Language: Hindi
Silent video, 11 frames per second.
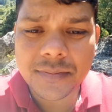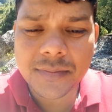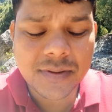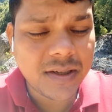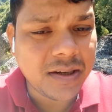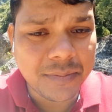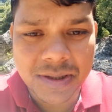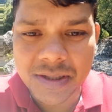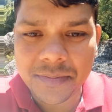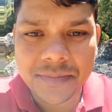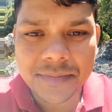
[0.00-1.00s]
उसने कहा
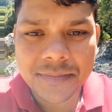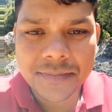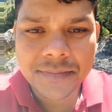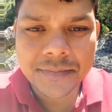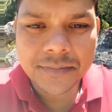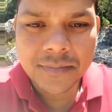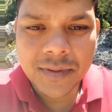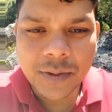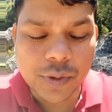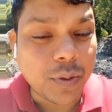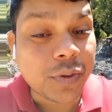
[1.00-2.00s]

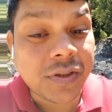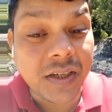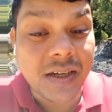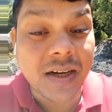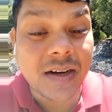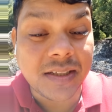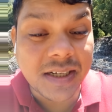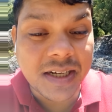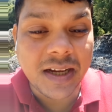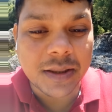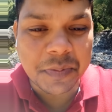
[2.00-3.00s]
मतलब उसने वो सिक्का राजा
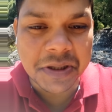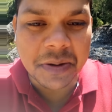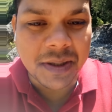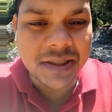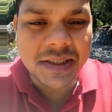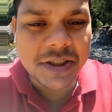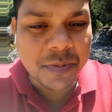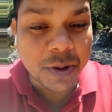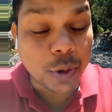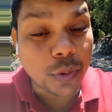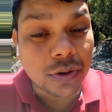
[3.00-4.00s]
के हाथ में थमा दिया जिसमें
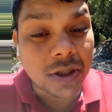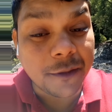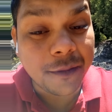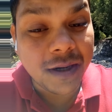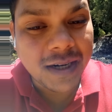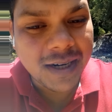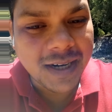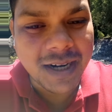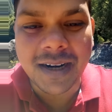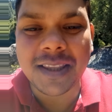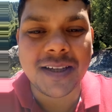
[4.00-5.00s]
दोनों तरफ
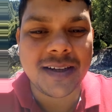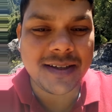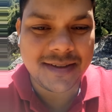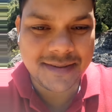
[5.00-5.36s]
हेड था